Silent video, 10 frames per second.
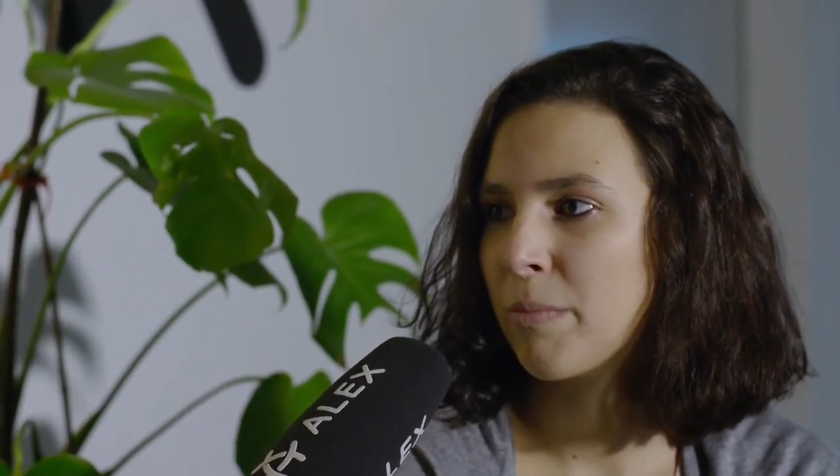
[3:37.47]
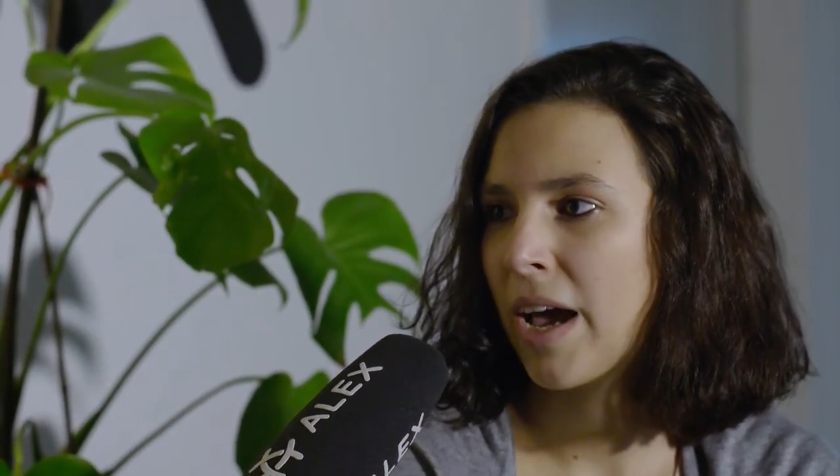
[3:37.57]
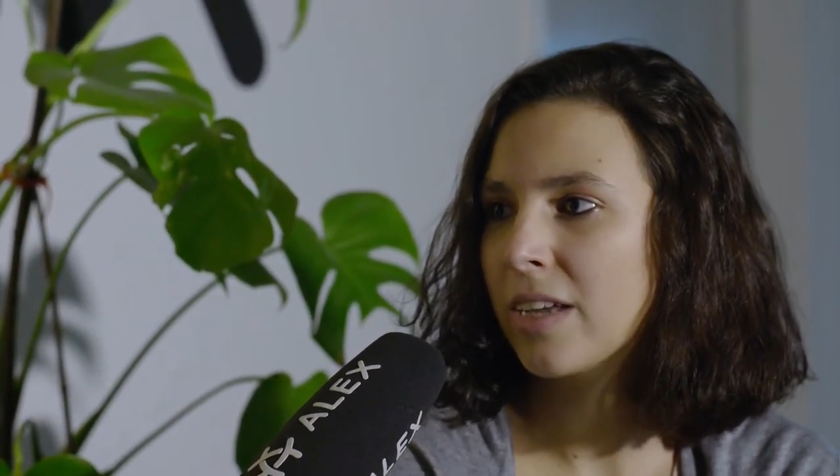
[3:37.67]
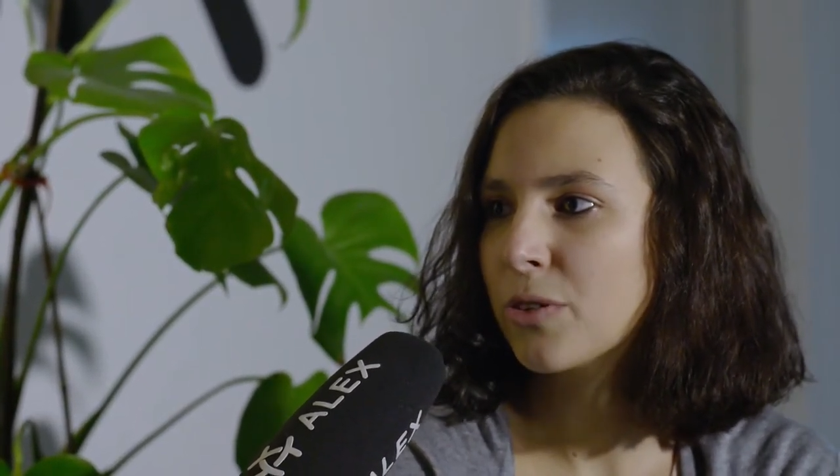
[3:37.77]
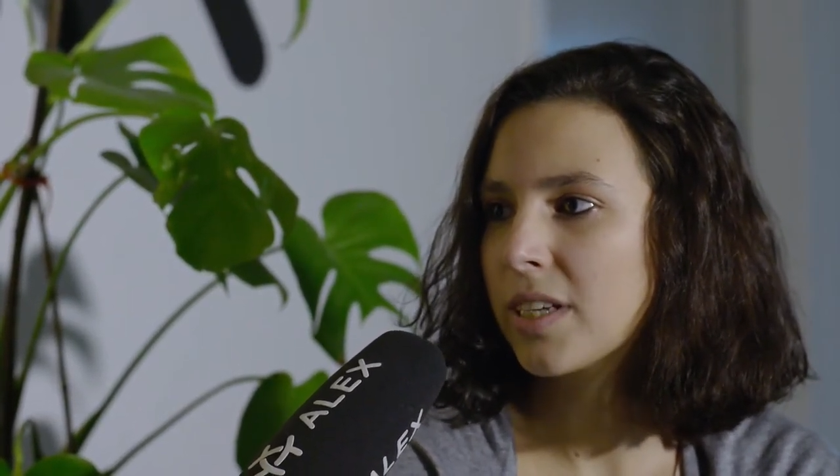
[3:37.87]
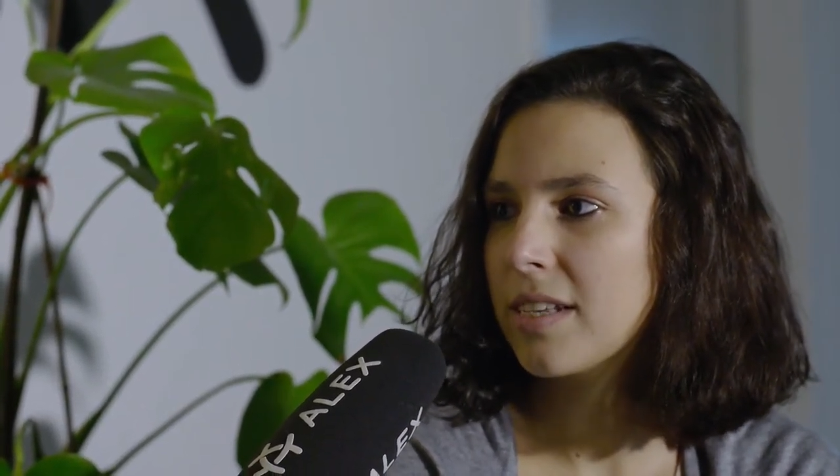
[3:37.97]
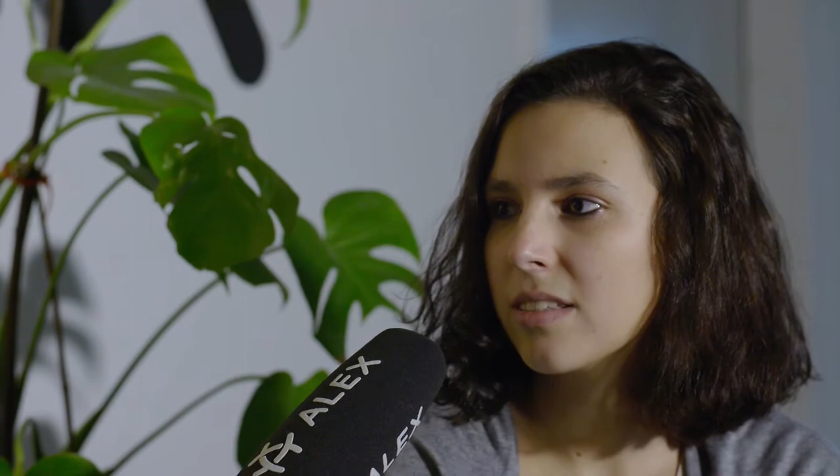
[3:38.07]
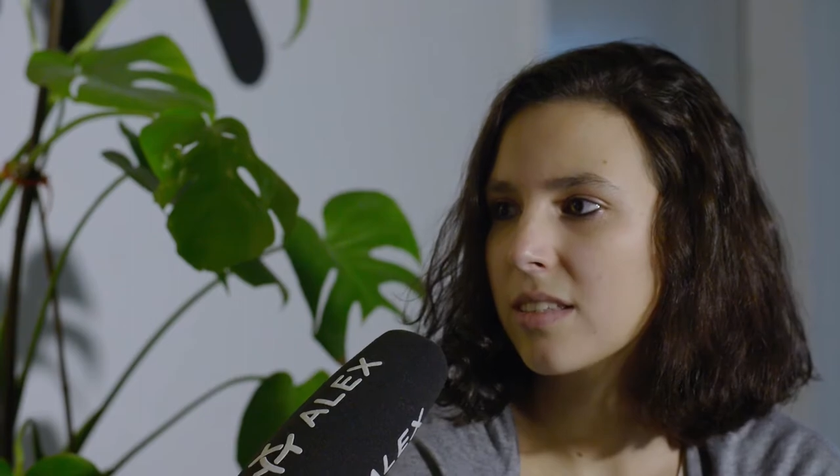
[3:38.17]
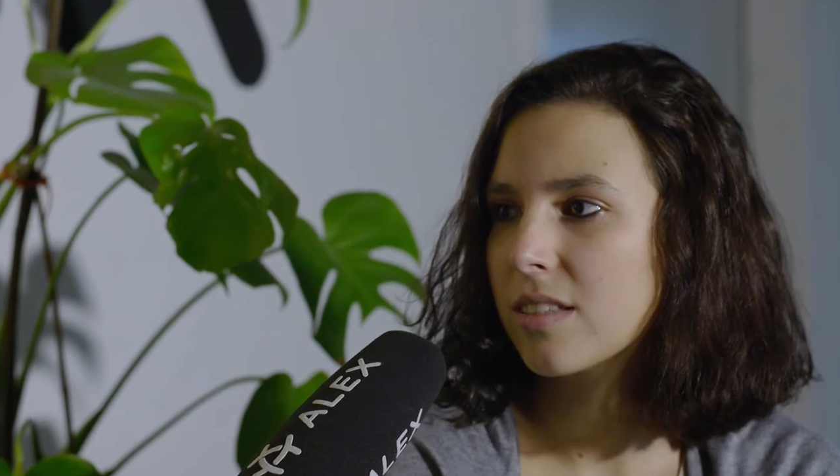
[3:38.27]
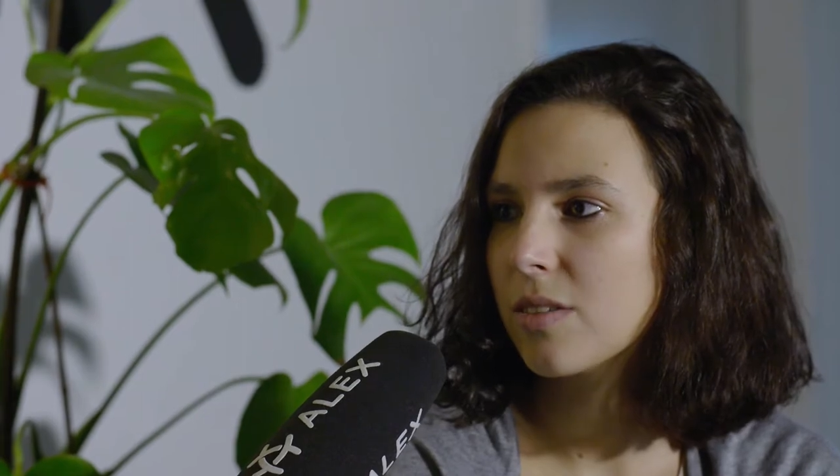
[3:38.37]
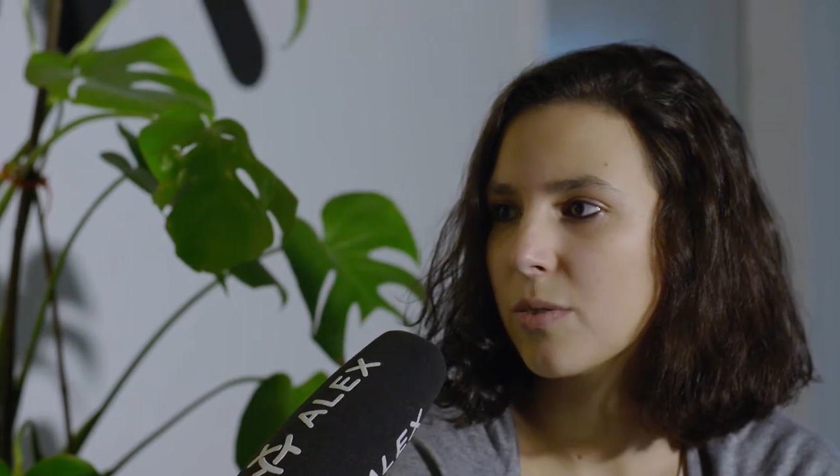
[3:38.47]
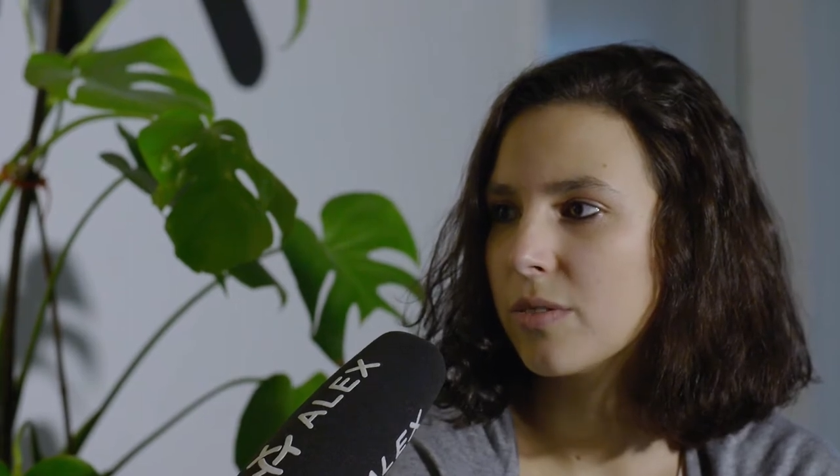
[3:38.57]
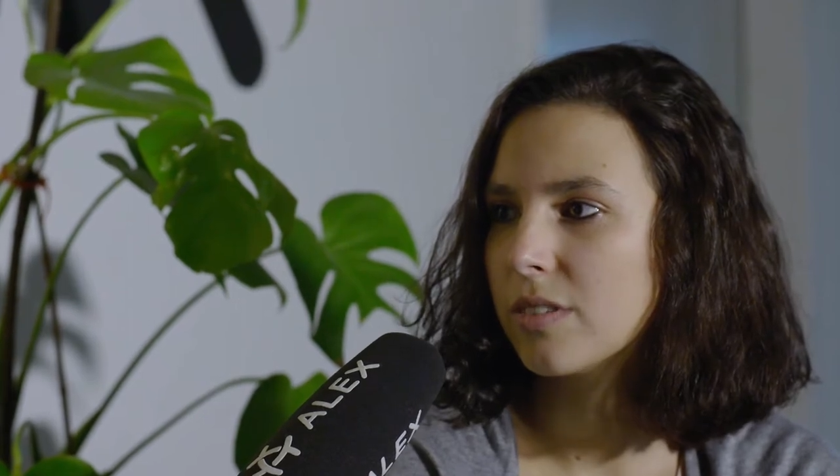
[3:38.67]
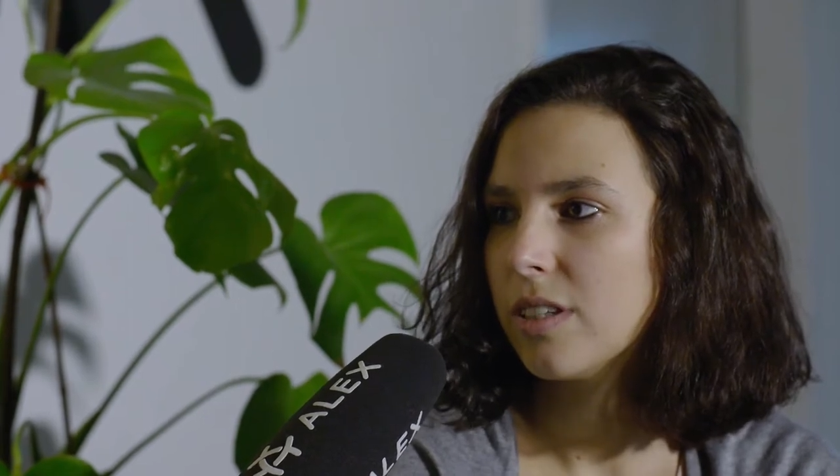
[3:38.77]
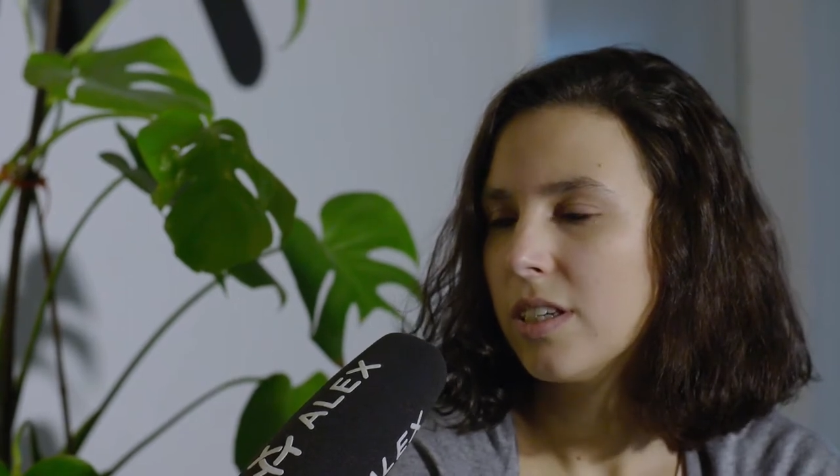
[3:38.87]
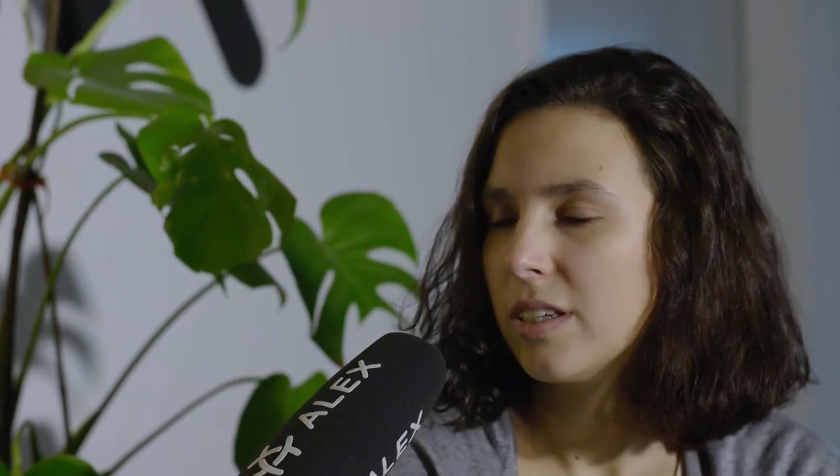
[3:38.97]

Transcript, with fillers: im Hyatt Hotel sitze und